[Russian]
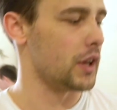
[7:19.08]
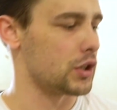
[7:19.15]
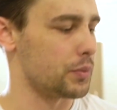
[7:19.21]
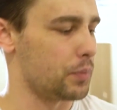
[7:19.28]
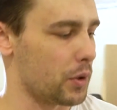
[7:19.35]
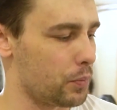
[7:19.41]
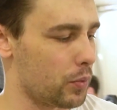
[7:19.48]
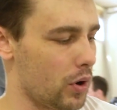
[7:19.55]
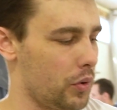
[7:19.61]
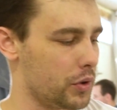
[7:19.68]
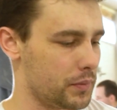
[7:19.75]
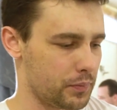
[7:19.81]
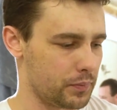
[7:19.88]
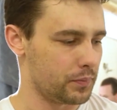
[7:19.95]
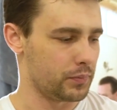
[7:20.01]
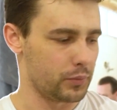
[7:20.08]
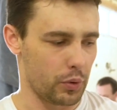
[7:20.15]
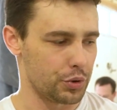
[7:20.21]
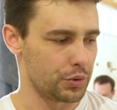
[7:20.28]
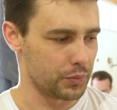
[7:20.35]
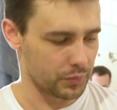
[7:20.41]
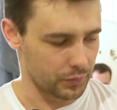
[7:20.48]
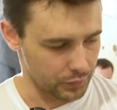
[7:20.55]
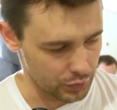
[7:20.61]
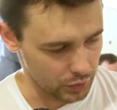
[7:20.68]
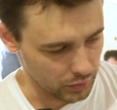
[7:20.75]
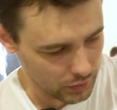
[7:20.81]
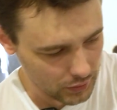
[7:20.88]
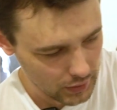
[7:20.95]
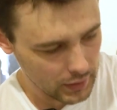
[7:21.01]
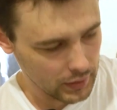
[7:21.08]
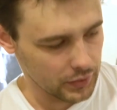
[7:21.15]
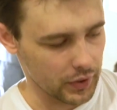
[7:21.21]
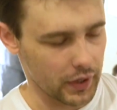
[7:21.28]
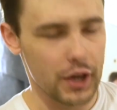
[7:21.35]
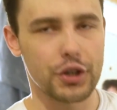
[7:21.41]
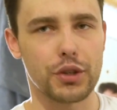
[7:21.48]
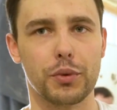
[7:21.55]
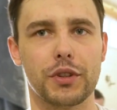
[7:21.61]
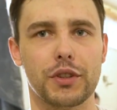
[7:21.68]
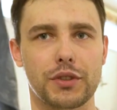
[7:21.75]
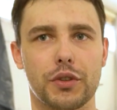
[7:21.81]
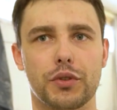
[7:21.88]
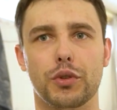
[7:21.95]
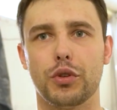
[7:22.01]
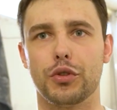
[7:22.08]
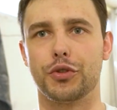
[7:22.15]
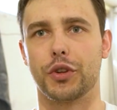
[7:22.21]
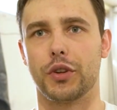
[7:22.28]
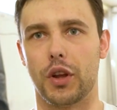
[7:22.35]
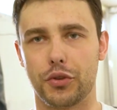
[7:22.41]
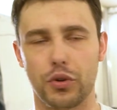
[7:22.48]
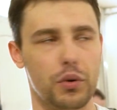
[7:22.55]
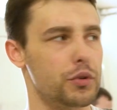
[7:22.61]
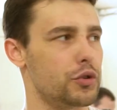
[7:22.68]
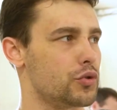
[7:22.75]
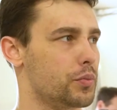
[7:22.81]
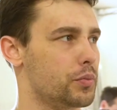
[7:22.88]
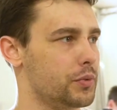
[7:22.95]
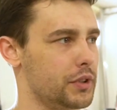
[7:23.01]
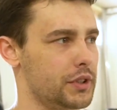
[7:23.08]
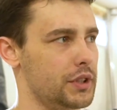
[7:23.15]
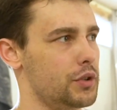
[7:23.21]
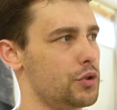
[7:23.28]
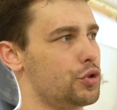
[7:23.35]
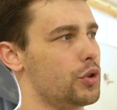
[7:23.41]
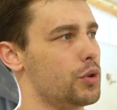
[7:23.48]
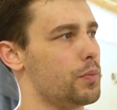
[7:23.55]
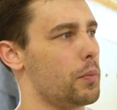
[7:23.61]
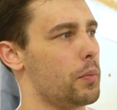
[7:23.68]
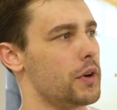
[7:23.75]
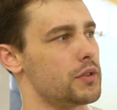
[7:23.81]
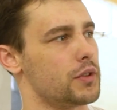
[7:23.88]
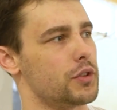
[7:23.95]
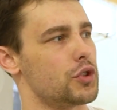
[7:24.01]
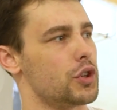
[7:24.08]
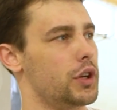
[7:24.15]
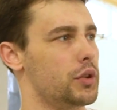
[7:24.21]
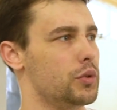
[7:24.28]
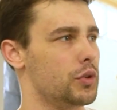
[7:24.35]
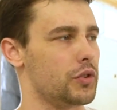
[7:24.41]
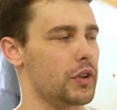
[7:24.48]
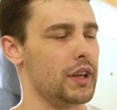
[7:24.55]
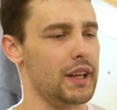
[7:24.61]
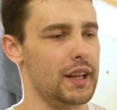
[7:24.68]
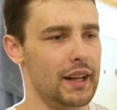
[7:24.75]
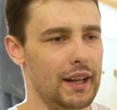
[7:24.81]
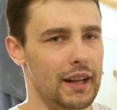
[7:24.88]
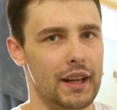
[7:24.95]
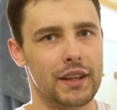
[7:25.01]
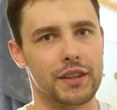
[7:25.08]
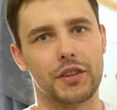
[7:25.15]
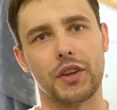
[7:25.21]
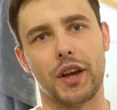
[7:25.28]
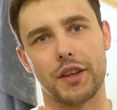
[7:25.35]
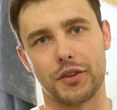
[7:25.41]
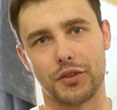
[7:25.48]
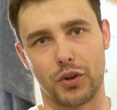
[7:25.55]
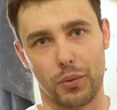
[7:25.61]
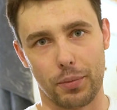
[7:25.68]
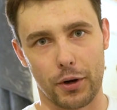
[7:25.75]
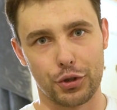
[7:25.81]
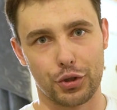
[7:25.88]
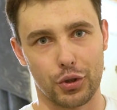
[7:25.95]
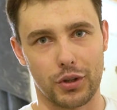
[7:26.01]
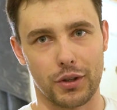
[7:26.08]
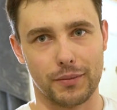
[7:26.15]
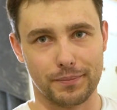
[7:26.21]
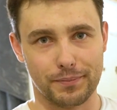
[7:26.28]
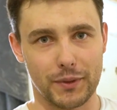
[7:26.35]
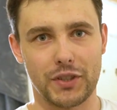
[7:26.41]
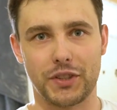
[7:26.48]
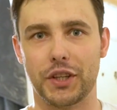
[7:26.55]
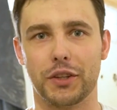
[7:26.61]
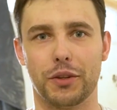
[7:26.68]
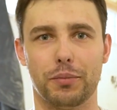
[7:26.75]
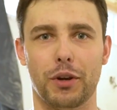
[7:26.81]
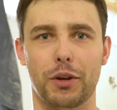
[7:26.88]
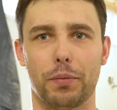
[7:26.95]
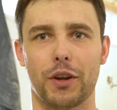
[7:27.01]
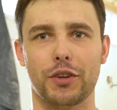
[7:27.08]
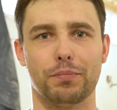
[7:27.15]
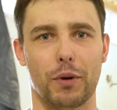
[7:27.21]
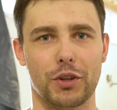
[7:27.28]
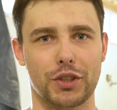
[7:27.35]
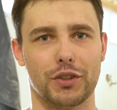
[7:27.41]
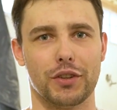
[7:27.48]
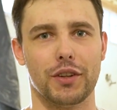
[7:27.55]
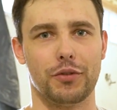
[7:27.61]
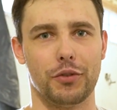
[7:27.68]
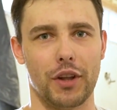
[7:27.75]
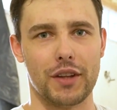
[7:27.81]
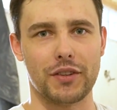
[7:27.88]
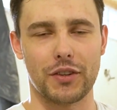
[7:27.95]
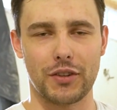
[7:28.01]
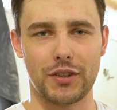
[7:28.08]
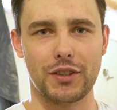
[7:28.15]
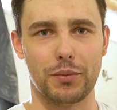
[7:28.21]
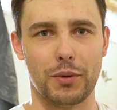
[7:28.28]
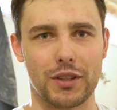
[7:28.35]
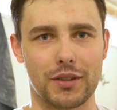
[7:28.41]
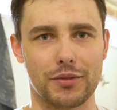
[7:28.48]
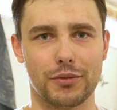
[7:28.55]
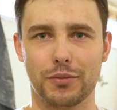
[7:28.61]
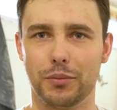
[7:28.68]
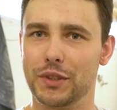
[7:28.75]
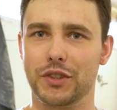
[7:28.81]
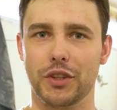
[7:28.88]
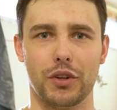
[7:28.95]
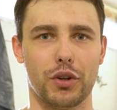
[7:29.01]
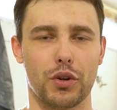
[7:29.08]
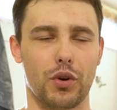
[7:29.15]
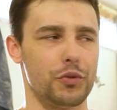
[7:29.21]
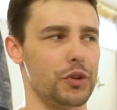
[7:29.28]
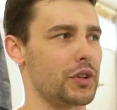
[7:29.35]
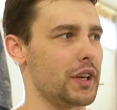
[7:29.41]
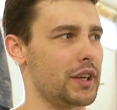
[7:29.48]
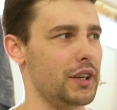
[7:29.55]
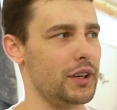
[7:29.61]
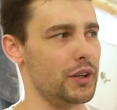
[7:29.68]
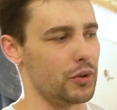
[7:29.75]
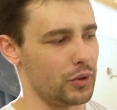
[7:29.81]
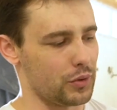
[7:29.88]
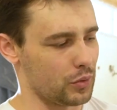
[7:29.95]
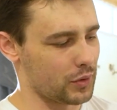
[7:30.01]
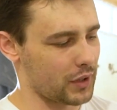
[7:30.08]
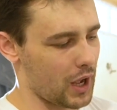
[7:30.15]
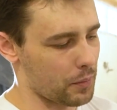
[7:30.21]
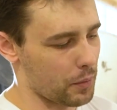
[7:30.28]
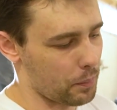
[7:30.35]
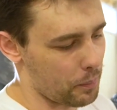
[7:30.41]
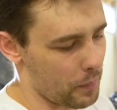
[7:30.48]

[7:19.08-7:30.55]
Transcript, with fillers: также под провод, в общем, все. С заказчиком это, естественно, тоже согласовано, чтобы нигде ничего не попасть. К сожалению, из-за дизайнерского просчета стены были посчитаны 12 сантиметров, мы сделали ровно такие, но тут как бы